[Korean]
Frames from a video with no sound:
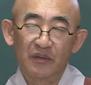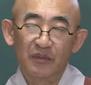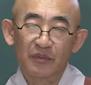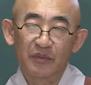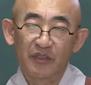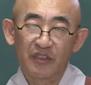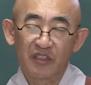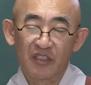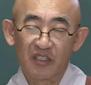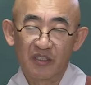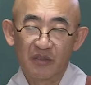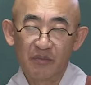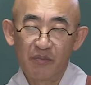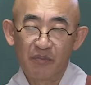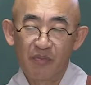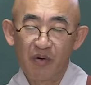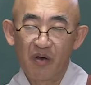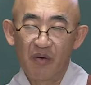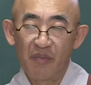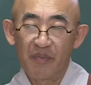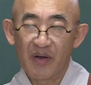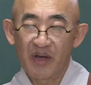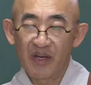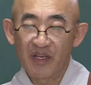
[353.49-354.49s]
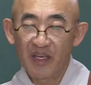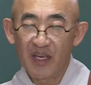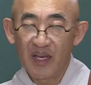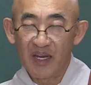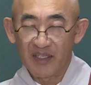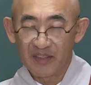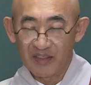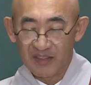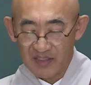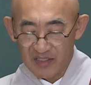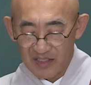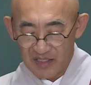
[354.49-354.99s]
부처님 법왕의
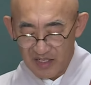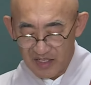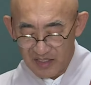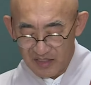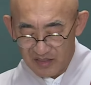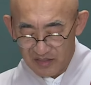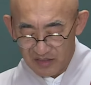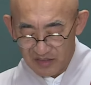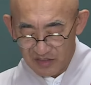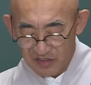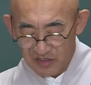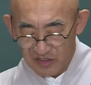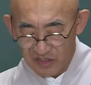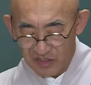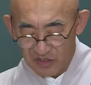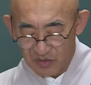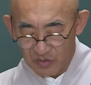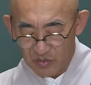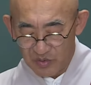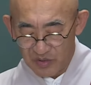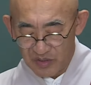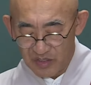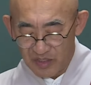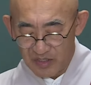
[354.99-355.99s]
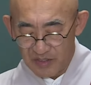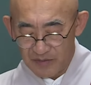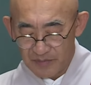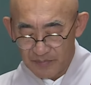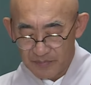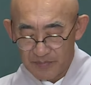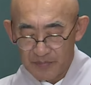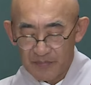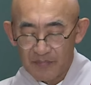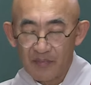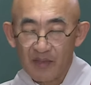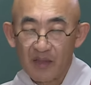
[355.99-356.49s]
아들이라는 뜻이고요.
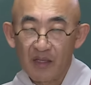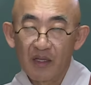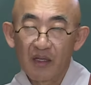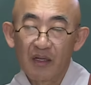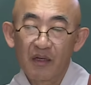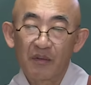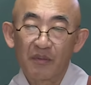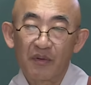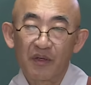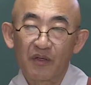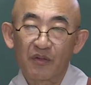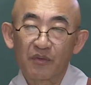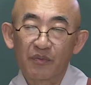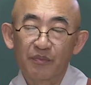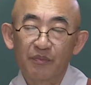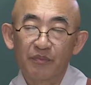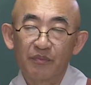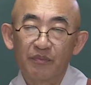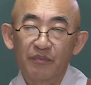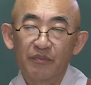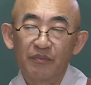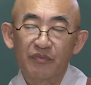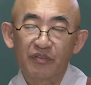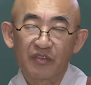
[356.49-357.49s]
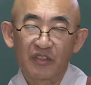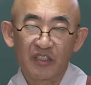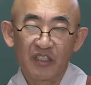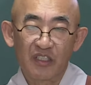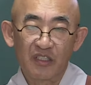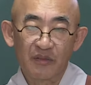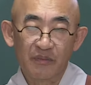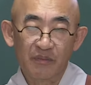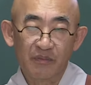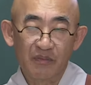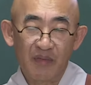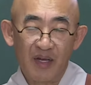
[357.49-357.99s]
바로
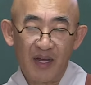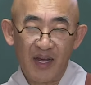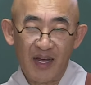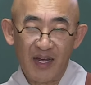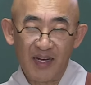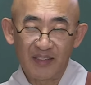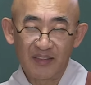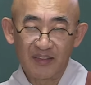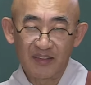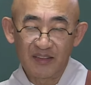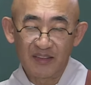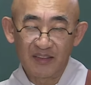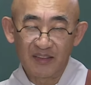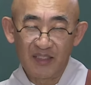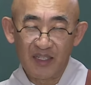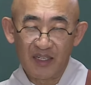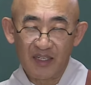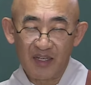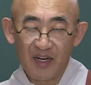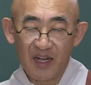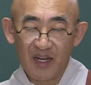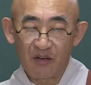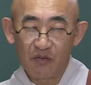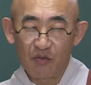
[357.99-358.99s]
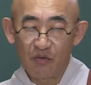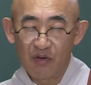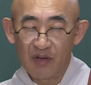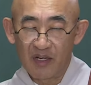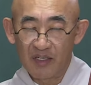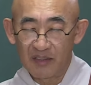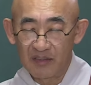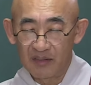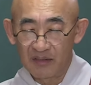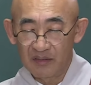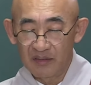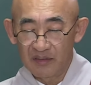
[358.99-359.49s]
부처님 아들이다라고
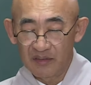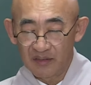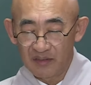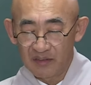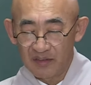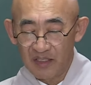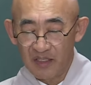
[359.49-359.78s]
하는